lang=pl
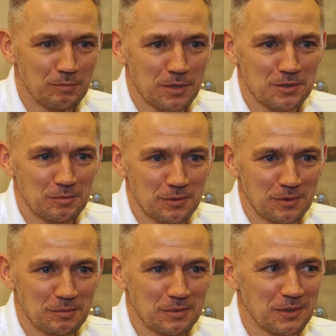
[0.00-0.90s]
bardzo
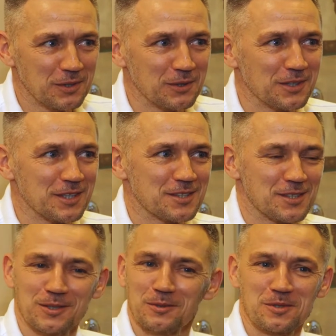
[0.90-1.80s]
miłym gronie z
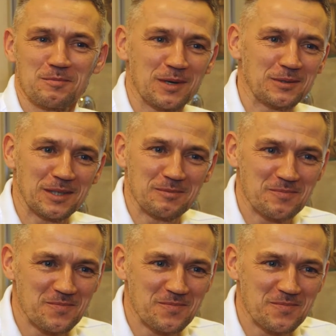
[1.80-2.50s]
Tadeuszem Paluchem.